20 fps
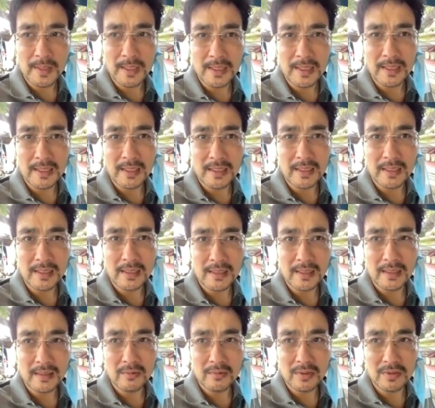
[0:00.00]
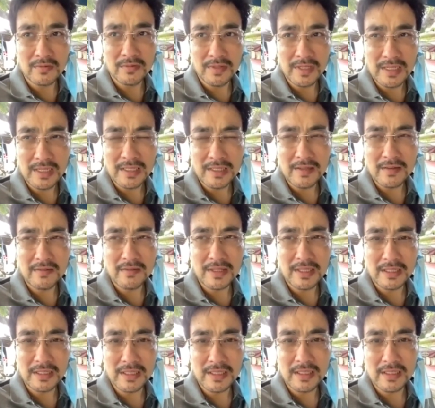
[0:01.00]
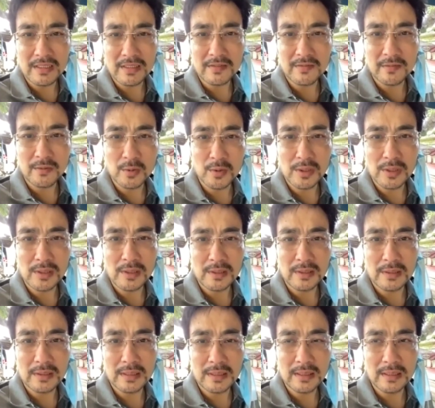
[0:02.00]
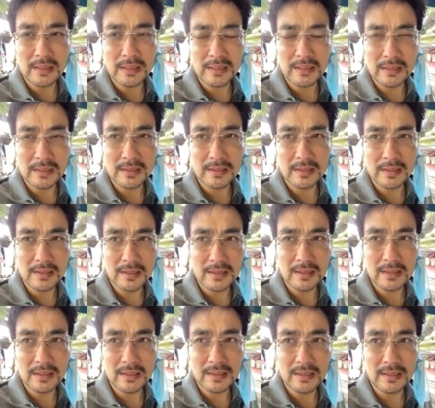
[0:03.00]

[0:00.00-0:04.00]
Kaya we're very, very careful. At least uh,